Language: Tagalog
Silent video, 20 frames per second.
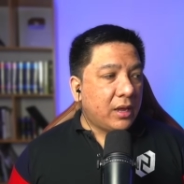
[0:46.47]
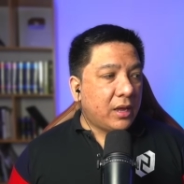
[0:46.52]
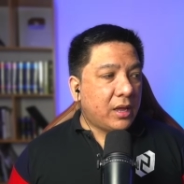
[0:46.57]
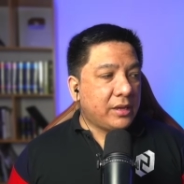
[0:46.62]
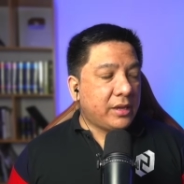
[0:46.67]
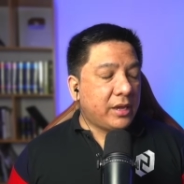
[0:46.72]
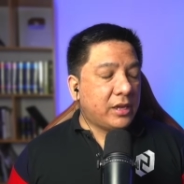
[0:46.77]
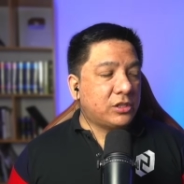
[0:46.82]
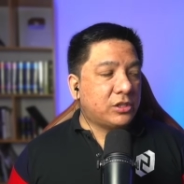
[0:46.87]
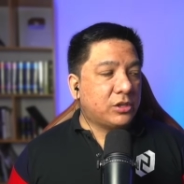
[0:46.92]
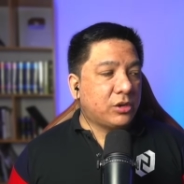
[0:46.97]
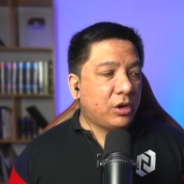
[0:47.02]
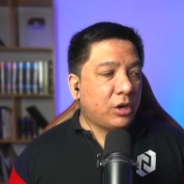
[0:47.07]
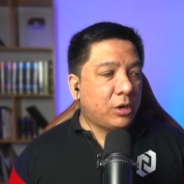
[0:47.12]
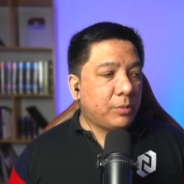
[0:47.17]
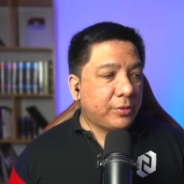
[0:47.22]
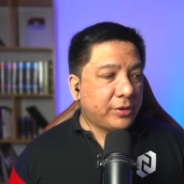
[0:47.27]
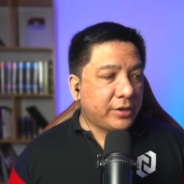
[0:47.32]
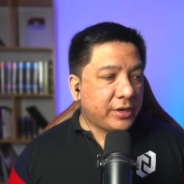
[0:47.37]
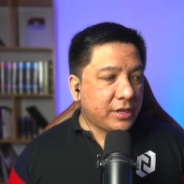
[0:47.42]
against
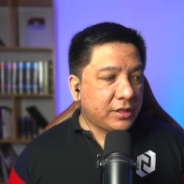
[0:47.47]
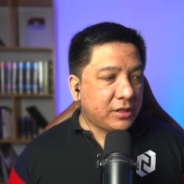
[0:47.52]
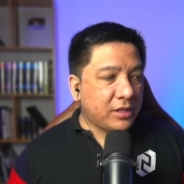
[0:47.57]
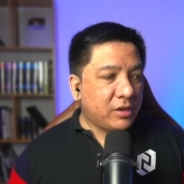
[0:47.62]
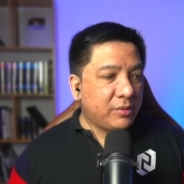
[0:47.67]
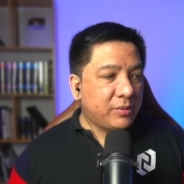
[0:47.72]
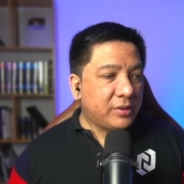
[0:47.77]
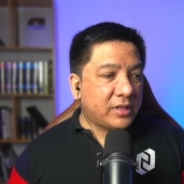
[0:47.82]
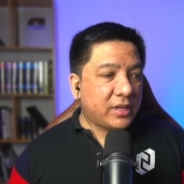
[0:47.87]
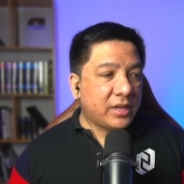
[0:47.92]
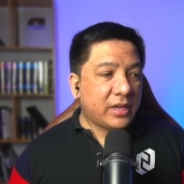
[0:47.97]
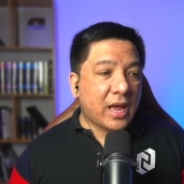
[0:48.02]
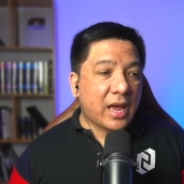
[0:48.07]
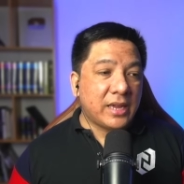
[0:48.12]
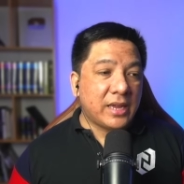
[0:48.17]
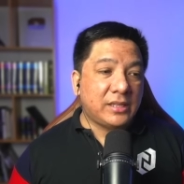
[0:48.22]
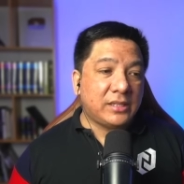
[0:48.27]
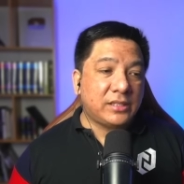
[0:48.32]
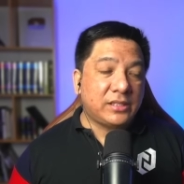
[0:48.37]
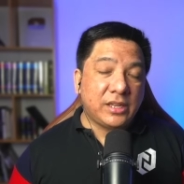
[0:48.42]
cooperating with the
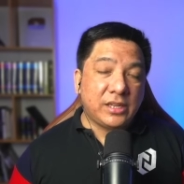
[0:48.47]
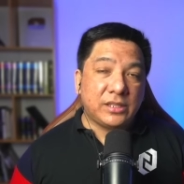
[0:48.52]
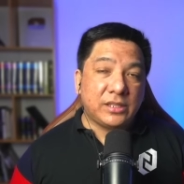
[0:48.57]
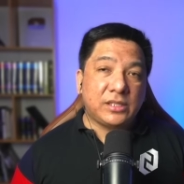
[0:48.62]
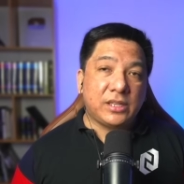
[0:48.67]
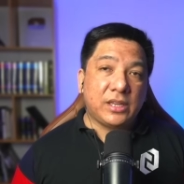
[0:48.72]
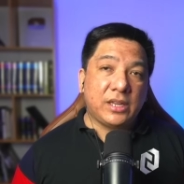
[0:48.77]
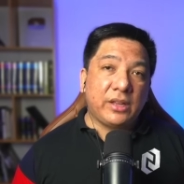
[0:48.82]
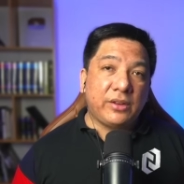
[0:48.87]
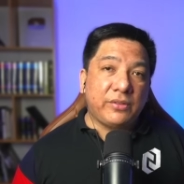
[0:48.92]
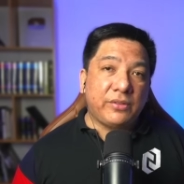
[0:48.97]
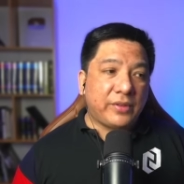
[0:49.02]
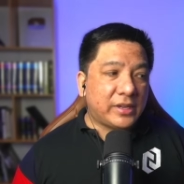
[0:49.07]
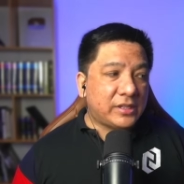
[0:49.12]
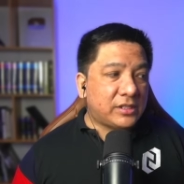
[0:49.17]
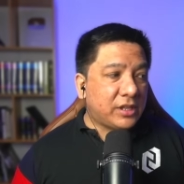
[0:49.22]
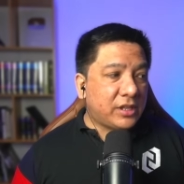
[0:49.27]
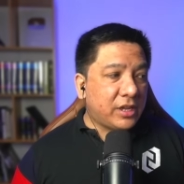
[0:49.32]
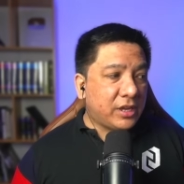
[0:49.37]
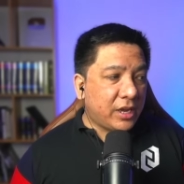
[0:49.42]
ICC
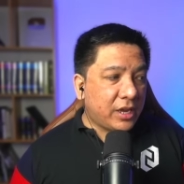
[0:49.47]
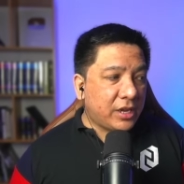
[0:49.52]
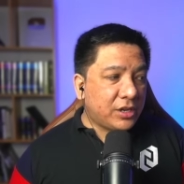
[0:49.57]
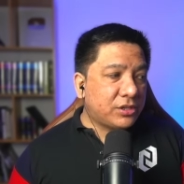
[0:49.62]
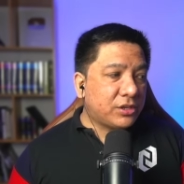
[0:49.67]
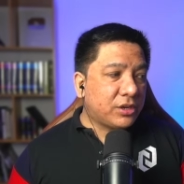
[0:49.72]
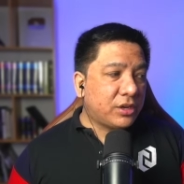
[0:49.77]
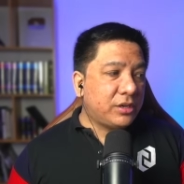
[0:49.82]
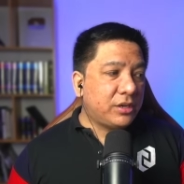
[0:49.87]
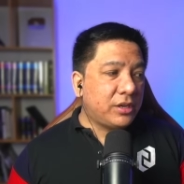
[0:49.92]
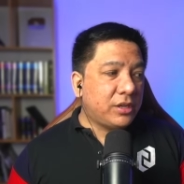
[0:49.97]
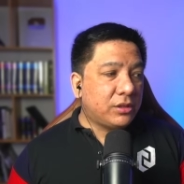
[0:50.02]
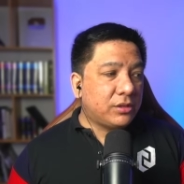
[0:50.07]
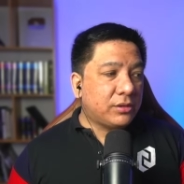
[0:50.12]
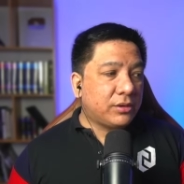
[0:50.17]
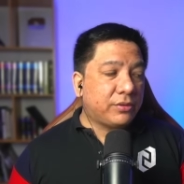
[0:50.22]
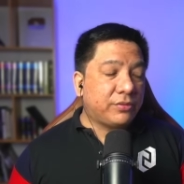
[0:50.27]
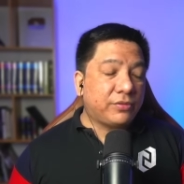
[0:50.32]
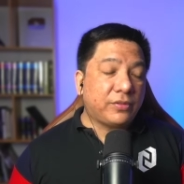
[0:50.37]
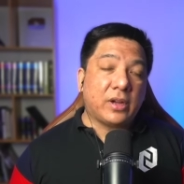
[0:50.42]
investigation
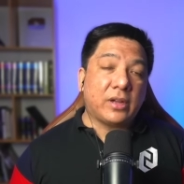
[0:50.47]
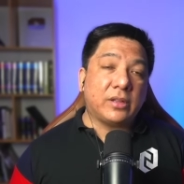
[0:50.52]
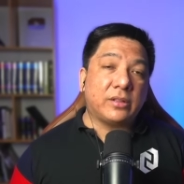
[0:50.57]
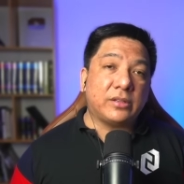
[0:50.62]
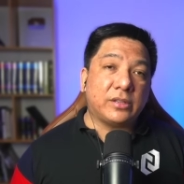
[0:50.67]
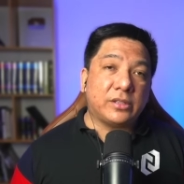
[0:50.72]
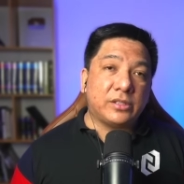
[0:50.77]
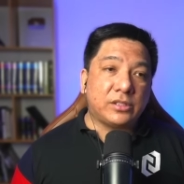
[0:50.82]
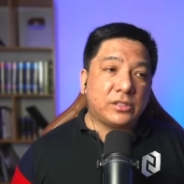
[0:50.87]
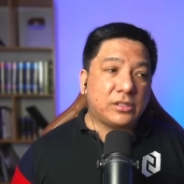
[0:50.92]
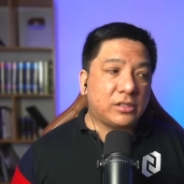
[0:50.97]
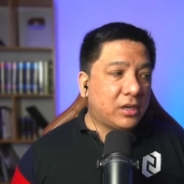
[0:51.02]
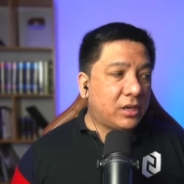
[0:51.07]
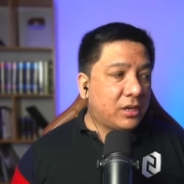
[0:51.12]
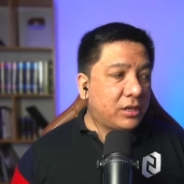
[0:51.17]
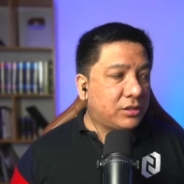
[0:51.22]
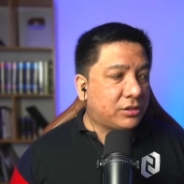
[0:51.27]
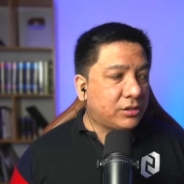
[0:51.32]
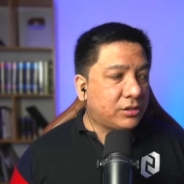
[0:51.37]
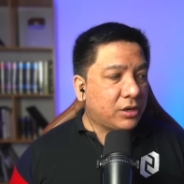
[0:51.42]
into her father's
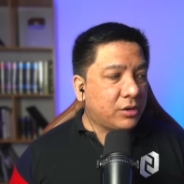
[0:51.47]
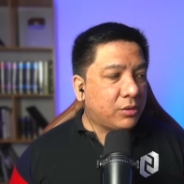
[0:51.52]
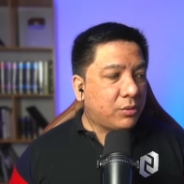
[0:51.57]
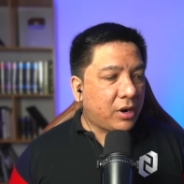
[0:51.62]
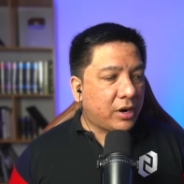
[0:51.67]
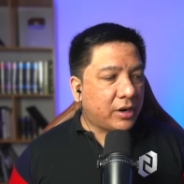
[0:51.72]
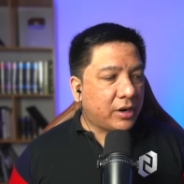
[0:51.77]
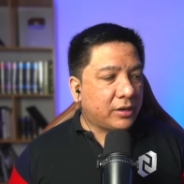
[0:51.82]
uh, drug war.